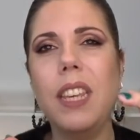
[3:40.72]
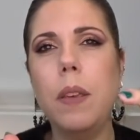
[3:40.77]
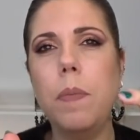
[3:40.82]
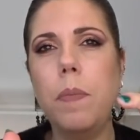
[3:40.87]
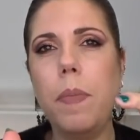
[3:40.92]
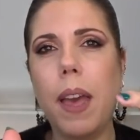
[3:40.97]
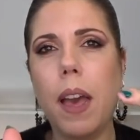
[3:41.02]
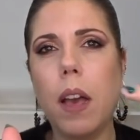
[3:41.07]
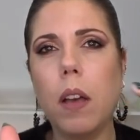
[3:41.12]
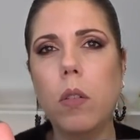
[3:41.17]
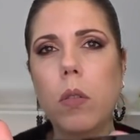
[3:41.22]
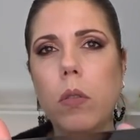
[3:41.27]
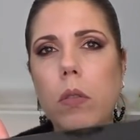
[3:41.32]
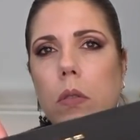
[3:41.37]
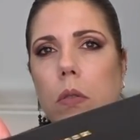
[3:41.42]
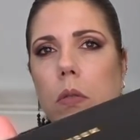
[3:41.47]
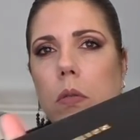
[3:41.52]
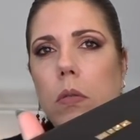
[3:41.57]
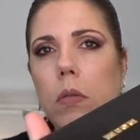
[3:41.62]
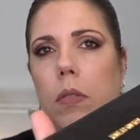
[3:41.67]
hyper
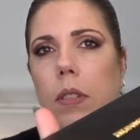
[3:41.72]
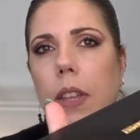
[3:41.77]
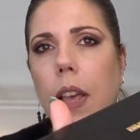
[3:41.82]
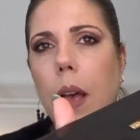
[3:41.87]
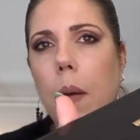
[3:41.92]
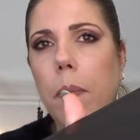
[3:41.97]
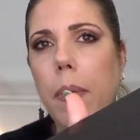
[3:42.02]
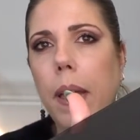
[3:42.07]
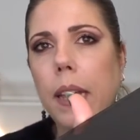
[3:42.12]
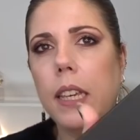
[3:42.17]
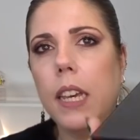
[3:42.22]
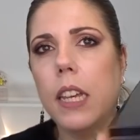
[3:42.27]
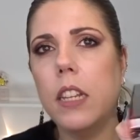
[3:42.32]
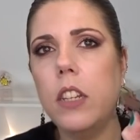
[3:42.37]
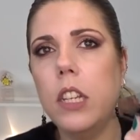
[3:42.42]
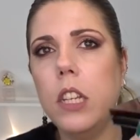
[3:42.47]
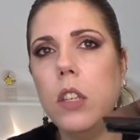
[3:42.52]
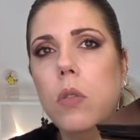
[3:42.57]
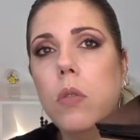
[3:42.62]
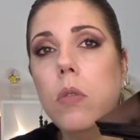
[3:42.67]
cossu, c'est un
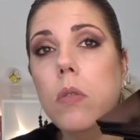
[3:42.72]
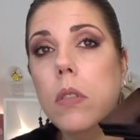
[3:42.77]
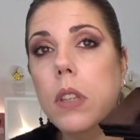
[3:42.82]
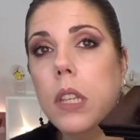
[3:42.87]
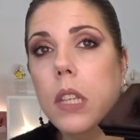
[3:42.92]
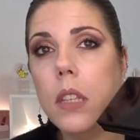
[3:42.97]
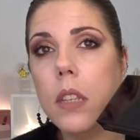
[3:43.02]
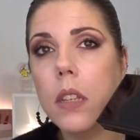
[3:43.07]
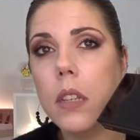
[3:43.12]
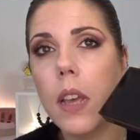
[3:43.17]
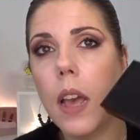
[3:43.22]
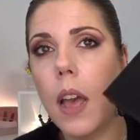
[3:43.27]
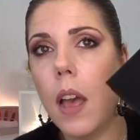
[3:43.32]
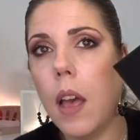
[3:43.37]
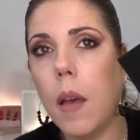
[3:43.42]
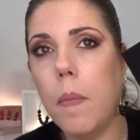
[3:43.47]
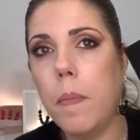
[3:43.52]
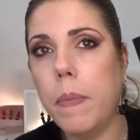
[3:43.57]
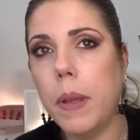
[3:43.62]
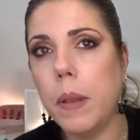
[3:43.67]
packaging unique
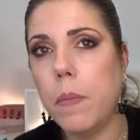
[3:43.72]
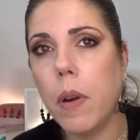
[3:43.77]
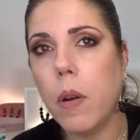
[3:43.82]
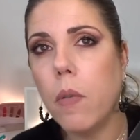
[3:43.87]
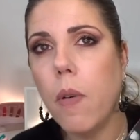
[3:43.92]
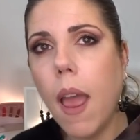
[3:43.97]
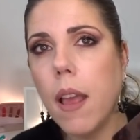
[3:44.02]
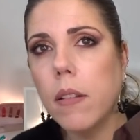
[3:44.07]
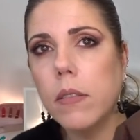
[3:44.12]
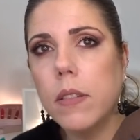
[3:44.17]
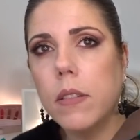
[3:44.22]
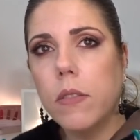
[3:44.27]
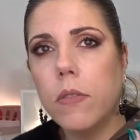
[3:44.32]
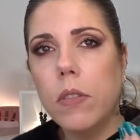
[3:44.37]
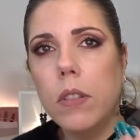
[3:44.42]
à Pat McGrath.